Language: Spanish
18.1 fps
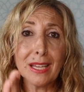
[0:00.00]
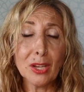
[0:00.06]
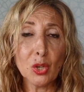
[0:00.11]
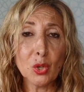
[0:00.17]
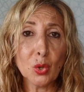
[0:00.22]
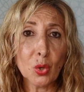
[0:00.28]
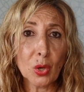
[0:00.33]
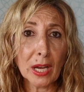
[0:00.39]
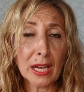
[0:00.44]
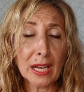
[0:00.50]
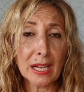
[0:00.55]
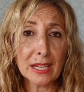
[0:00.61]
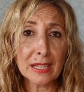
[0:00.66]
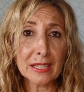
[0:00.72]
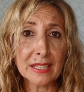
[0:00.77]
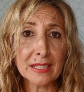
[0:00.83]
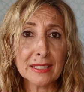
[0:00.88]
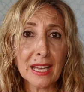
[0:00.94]
lo
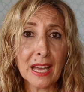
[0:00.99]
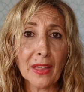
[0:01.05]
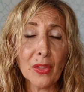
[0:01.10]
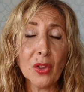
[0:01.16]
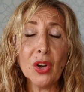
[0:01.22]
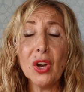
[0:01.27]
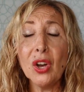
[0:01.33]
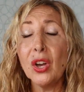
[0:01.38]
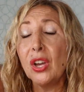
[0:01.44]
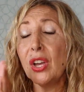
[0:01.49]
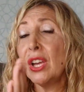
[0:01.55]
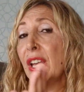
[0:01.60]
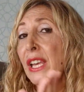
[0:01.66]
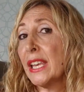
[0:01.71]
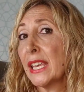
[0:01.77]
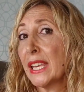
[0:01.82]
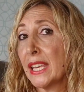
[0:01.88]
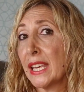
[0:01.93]
han quitado
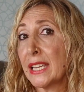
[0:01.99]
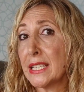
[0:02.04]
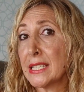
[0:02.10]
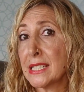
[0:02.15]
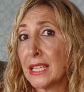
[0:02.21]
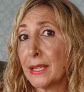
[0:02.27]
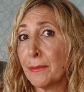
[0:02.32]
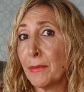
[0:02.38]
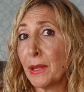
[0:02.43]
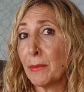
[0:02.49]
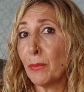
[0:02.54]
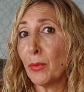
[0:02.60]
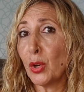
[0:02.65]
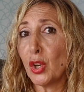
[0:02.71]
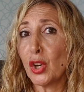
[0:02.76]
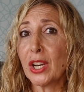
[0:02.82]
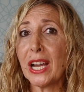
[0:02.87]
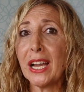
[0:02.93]
y en ese
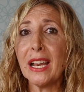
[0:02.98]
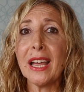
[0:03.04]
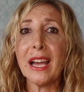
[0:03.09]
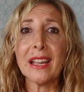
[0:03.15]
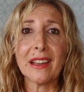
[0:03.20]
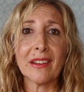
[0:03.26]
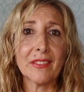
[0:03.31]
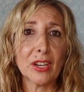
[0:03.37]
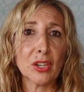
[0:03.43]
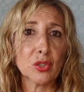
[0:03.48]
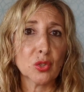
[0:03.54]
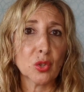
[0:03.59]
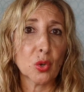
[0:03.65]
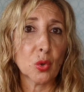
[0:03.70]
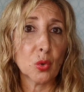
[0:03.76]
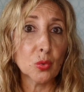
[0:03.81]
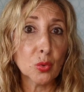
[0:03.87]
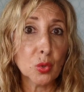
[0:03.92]
mismo local han
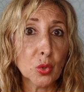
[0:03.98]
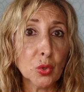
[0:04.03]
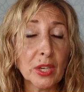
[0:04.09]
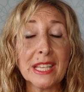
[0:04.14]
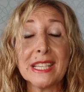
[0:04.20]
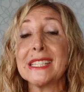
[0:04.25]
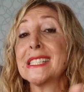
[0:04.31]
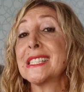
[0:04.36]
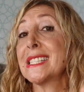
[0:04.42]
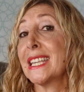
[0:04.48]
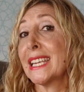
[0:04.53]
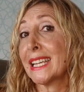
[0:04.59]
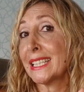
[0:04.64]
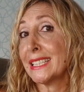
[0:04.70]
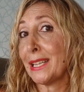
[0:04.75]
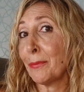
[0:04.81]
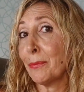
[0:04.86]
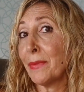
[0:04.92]
abierto un Druni. Sé
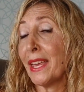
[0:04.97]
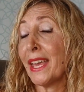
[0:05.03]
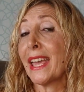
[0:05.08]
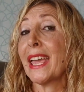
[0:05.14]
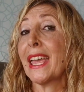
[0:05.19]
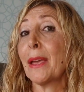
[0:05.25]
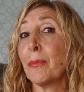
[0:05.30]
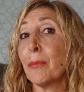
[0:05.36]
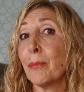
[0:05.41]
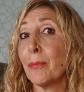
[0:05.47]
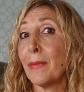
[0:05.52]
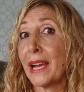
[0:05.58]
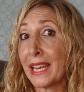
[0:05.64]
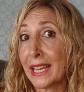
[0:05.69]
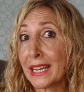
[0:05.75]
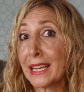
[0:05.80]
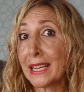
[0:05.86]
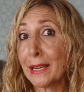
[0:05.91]
que también en
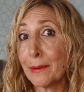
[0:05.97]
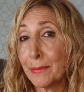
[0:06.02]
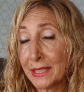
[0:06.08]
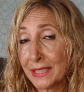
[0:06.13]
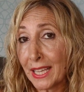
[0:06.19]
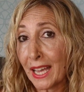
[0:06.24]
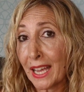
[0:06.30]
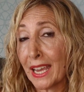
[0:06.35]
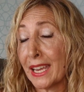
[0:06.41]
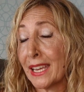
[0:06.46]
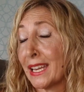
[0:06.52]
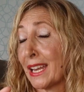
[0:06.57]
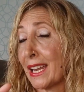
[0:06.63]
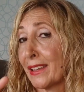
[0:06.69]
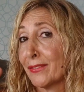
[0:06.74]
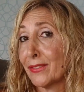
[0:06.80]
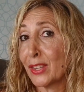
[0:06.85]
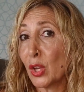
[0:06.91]
Málaga Capital, en
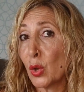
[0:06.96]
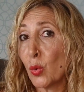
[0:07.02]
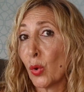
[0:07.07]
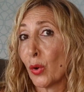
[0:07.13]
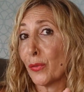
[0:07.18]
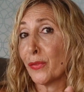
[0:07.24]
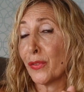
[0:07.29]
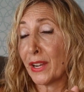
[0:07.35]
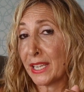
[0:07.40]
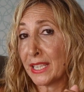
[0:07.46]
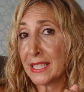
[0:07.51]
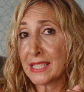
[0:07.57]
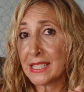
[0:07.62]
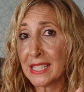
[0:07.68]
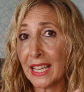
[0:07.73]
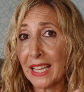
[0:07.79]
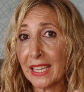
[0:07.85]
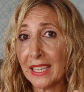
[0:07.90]
el antiguo Félix
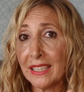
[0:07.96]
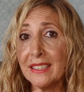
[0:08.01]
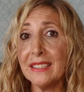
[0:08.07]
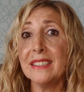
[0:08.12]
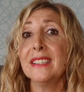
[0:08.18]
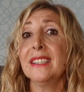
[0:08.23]
Sainz,